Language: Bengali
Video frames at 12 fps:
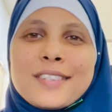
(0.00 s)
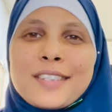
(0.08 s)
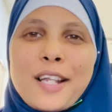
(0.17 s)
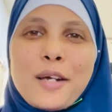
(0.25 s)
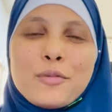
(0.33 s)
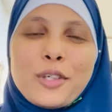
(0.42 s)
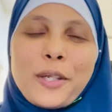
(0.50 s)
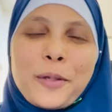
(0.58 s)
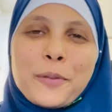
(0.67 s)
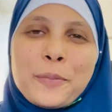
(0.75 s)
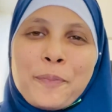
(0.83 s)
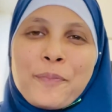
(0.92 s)
আসসালামু
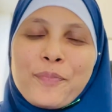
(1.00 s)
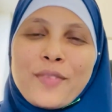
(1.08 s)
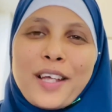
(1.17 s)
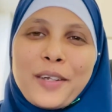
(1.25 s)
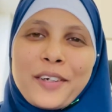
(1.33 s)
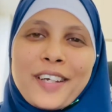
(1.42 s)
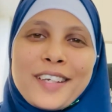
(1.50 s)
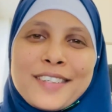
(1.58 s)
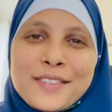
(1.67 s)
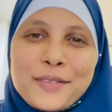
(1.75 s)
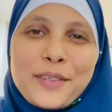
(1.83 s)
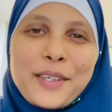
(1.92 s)
আলাইকুম হ্যালো
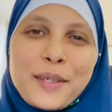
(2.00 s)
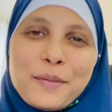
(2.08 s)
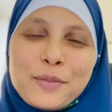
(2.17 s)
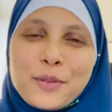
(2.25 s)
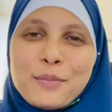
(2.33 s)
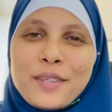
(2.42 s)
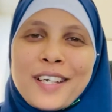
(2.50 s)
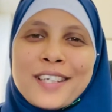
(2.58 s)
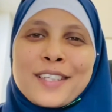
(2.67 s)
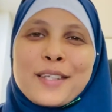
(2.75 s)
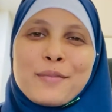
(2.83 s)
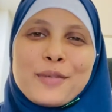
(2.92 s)
গাইস ওয়েলকাম টু মাই
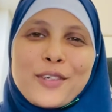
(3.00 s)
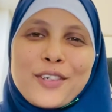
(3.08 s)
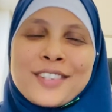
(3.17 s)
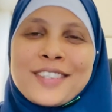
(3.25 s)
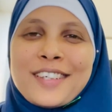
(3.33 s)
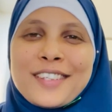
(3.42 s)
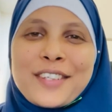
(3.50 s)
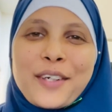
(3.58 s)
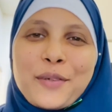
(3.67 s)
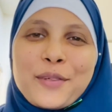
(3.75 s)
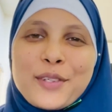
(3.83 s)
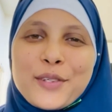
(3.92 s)
অ্যানাদার ব্লগস
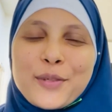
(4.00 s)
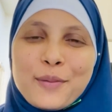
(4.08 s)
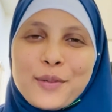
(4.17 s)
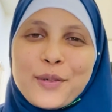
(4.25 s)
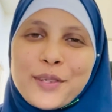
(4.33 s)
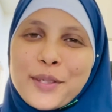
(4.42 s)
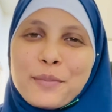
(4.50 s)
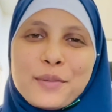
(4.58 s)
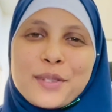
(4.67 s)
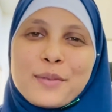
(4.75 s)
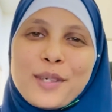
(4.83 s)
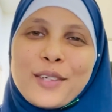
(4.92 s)
আশা করি সবাই অনেক
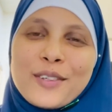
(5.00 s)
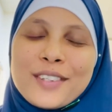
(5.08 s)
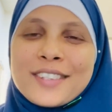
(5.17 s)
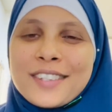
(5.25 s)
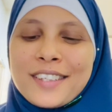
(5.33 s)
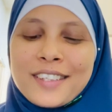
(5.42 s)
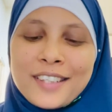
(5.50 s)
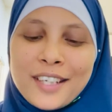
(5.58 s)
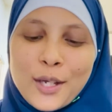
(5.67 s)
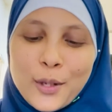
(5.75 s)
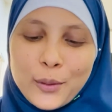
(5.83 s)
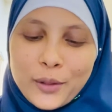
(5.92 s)
বেশি ভালো আছেন
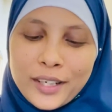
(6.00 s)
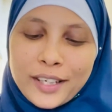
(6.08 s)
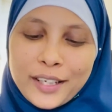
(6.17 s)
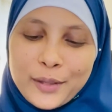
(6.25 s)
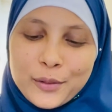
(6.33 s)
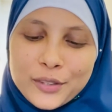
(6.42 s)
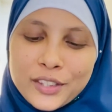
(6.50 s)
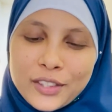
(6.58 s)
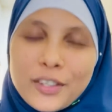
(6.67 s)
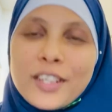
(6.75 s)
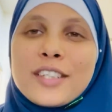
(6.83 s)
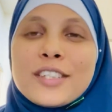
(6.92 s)
অনেকেই কোশ্চেন
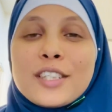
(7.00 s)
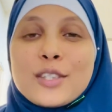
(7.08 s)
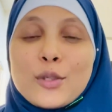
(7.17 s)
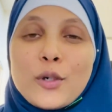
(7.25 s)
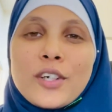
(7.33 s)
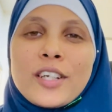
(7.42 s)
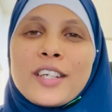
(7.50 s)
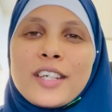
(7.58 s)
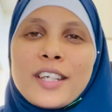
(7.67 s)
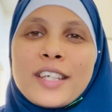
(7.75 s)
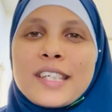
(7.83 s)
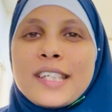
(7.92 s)
করেন যে
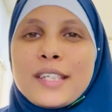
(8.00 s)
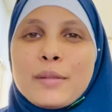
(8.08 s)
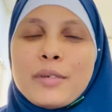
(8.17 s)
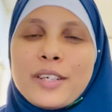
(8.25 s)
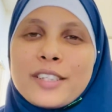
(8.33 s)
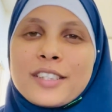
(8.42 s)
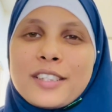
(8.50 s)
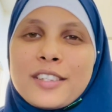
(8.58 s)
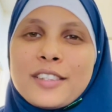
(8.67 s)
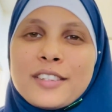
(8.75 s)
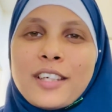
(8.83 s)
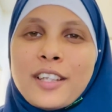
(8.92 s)
জর্ডানে কি ভাষা
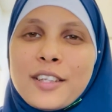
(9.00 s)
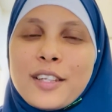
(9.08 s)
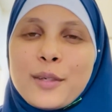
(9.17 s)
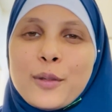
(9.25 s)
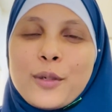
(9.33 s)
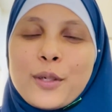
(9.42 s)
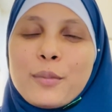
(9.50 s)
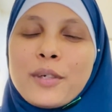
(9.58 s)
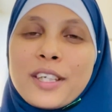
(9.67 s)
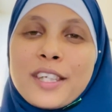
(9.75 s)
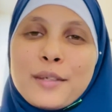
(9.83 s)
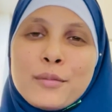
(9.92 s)
জানতে হয়
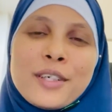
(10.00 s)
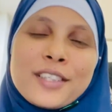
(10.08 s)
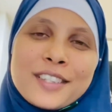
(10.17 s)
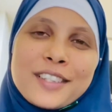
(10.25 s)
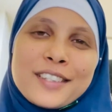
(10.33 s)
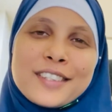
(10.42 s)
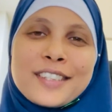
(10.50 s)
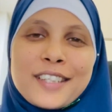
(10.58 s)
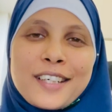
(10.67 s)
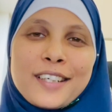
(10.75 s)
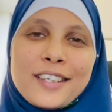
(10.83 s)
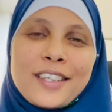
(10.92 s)
বা কি ভাষা
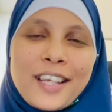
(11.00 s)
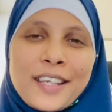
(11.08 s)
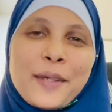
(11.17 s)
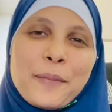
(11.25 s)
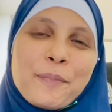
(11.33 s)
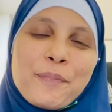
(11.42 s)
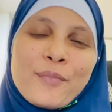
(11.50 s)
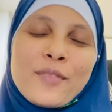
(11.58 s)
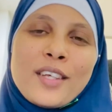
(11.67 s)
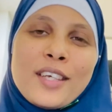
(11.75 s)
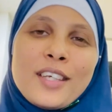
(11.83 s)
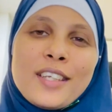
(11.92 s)
শেখা লাগে
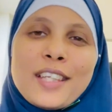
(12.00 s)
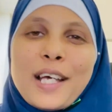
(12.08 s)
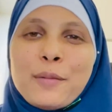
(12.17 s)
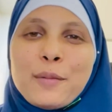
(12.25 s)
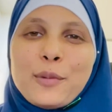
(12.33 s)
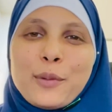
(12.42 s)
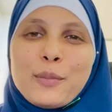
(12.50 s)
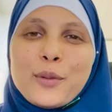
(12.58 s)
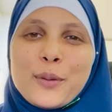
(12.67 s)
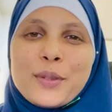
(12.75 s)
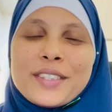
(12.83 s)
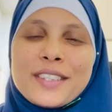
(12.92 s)
তা আমি
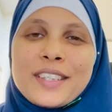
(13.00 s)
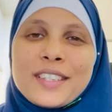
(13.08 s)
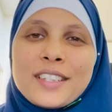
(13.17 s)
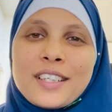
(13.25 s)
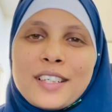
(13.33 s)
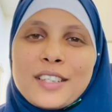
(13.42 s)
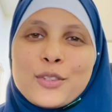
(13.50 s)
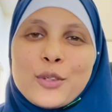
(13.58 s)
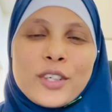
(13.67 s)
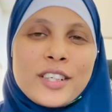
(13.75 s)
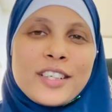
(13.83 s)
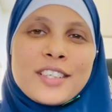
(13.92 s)
বলবো যে যারা
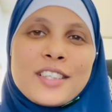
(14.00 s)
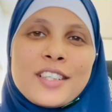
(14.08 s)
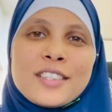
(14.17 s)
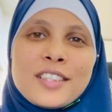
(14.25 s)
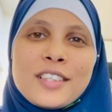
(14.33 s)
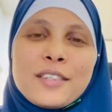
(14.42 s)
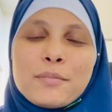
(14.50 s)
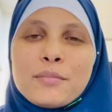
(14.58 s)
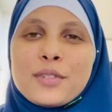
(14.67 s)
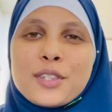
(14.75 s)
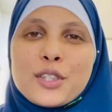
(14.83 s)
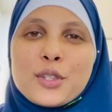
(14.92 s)
জর্ডানে আসতে চান
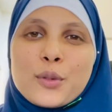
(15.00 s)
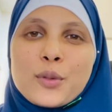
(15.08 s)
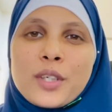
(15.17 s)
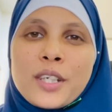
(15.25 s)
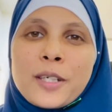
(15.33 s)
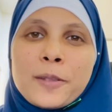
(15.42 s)
বিশেষ করে